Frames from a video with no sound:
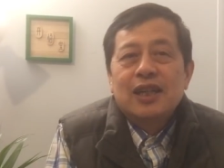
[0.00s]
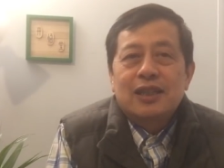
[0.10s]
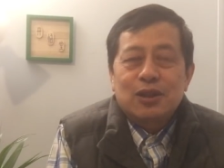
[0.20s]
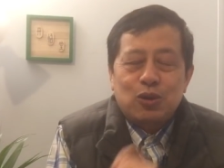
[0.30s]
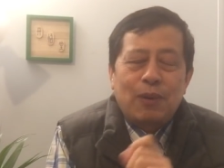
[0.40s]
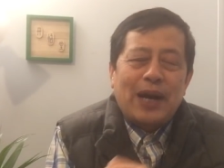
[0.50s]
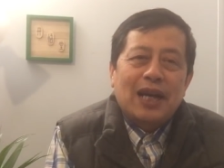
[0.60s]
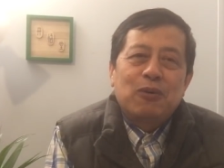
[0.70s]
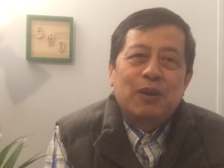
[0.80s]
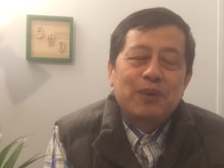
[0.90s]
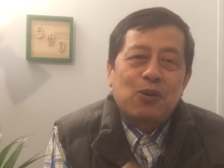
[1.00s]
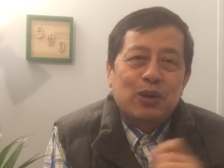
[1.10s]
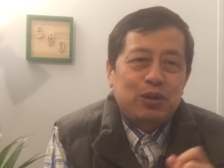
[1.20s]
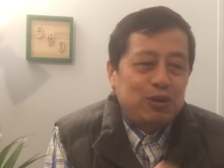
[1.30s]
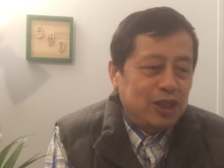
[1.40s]
这说白了，我们
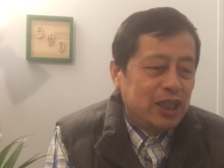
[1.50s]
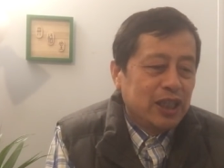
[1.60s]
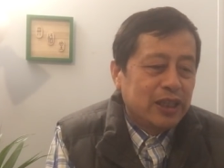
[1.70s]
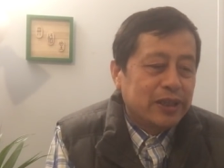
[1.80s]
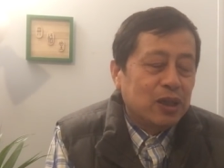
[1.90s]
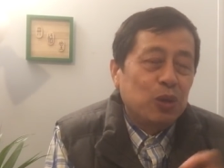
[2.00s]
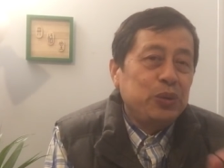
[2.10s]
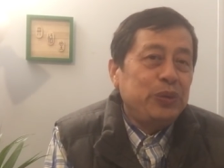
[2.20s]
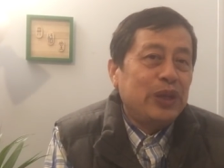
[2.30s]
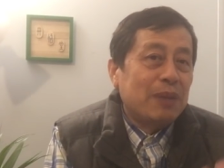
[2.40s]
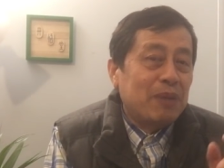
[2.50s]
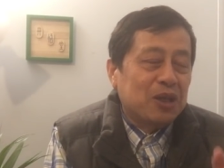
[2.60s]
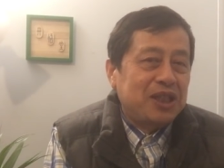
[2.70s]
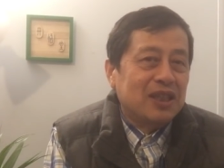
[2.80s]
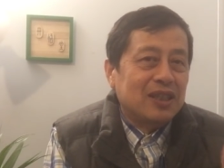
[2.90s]
过去能够预言
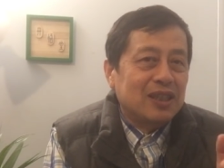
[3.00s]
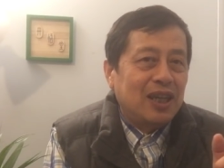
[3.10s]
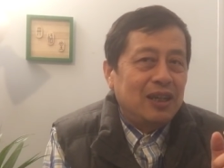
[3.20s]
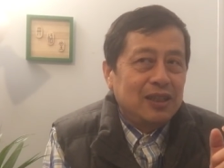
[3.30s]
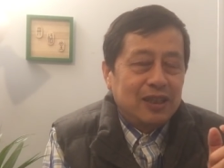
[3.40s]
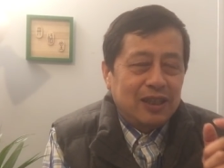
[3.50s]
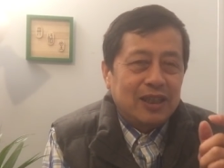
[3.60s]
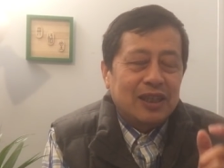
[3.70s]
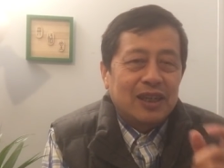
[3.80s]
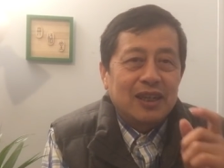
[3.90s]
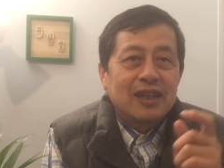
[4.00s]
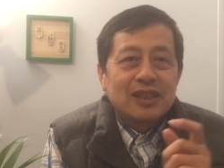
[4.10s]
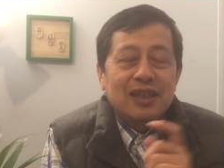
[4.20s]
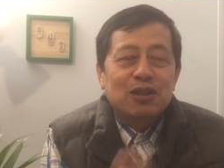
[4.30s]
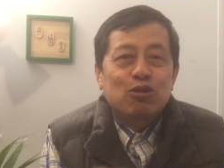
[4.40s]
某些人的那个
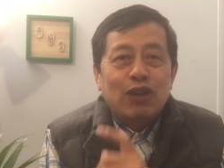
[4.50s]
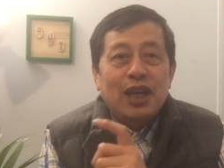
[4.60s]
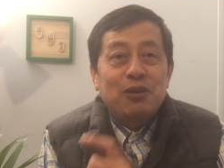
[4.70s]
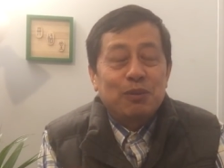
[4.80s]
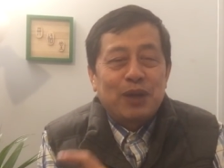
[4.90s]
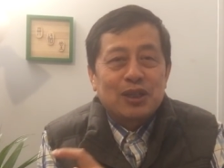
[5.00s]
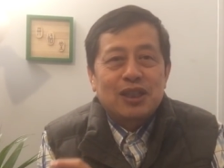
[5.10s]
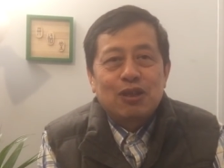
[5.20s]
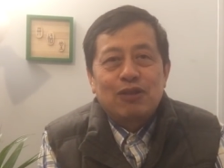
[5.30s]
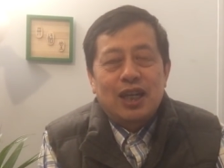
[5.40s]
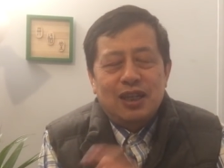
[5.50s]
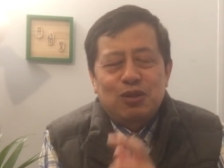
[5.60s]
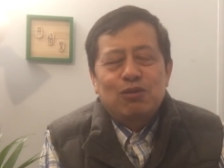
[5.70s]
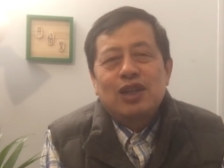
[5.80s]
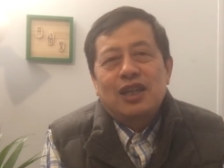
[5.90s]
盛衰或某些情况
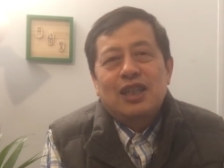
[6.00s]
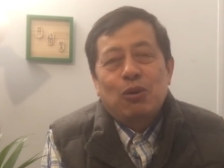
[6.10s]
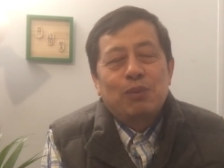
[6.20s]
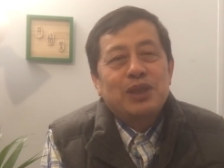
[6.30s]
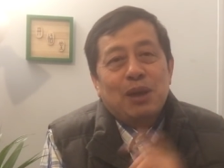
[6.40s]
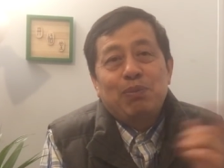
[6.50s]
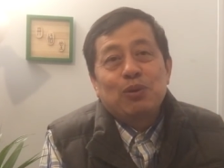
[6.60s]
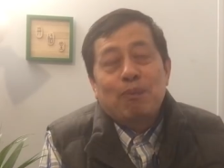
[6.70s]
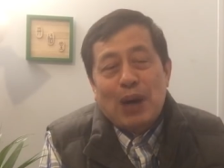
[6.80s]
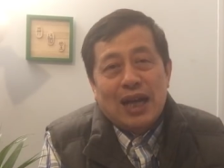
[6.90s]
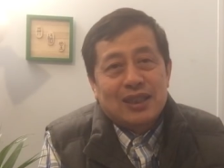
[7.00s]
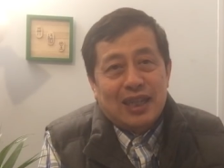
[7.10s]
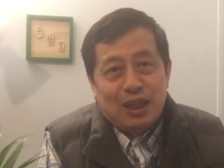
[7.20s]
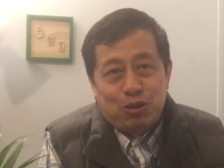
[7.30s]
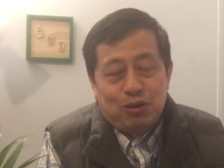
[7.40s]
很重要一点，我们先不用八字
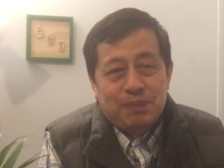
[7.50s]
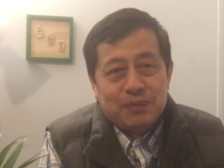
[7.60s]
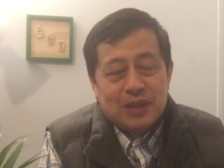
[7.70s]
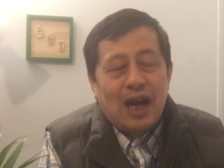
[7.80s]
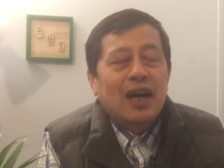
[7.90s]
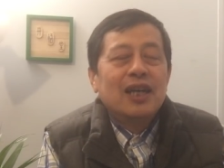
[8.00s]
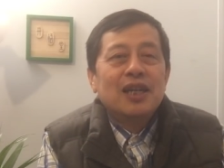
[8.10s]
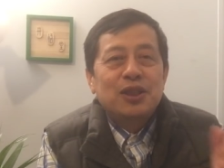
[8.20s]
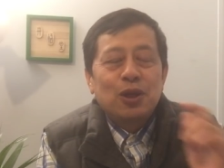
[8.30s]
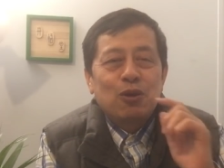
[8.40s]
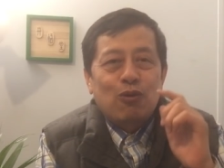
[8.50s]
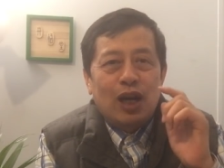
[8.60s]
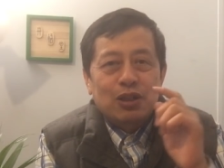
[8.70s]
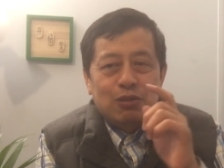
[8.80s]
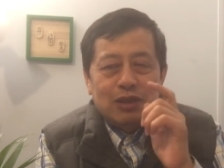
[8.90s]
来说啊，就
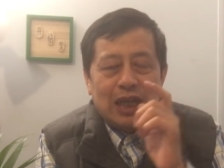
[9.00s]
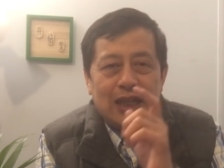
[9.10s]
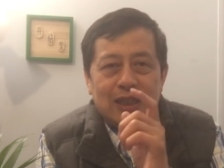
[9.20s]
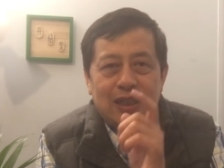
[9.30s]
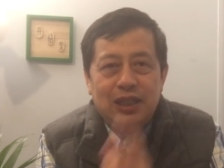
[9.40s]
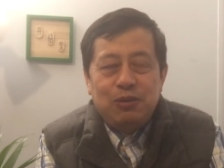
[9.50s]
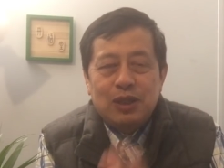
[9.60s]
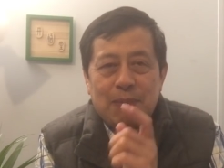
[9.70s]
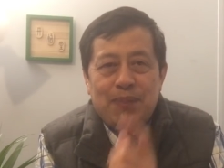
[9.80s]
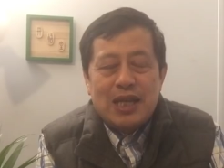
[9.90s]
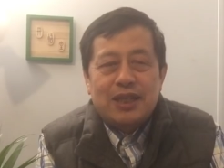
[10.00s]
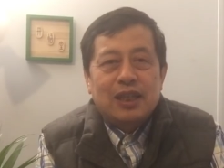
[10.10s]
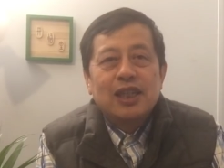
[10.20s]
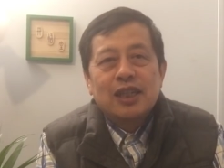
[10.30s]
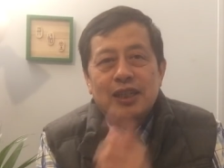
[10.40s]
光从他的底蕴的背
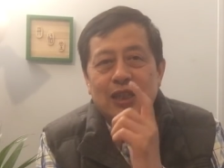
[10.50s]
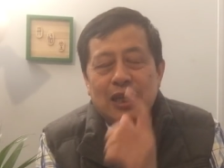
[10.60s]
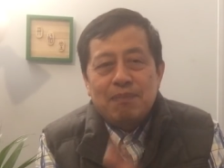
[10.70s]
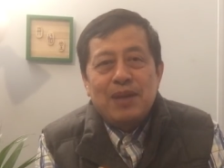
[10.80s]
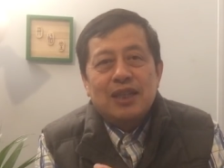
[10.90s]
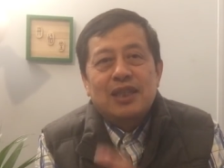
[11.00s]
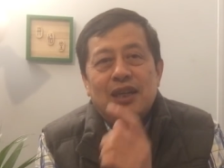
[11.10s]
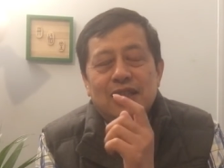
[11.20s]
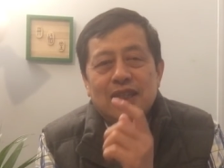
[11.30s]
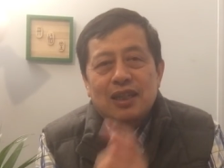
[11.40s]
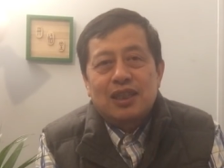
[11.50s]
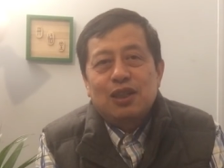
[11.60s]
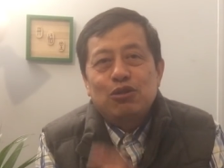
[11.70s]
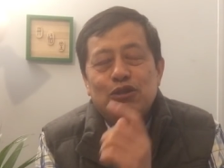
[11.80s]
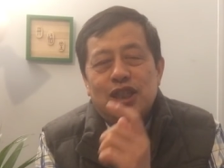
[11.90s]
景和他的面相和他的
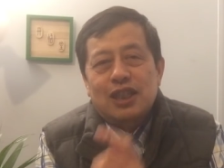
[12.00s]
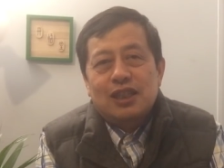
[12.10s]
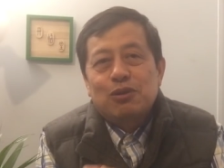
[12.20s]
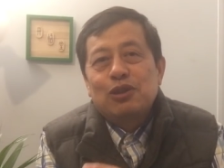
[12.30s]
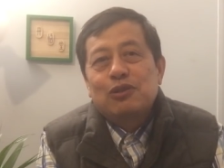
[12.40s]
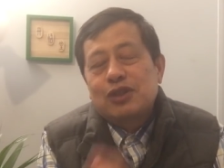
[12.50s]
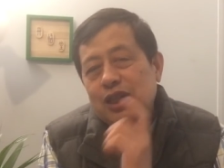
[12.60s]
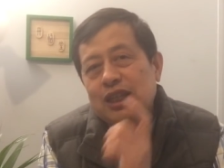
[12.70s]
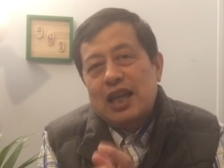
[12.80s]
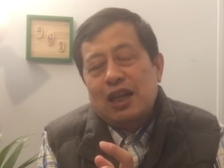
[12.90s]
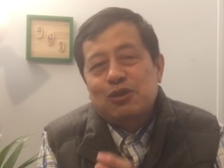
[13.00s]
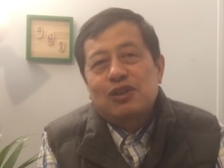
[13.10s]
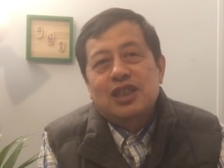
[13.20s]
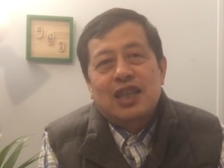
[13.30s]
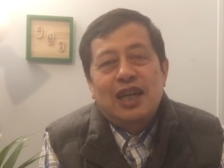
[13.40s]
情绪和他所有东西拿
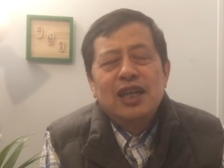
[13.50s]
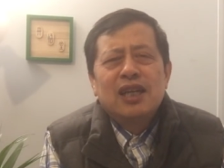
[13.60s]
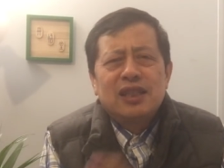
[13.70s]
综合起来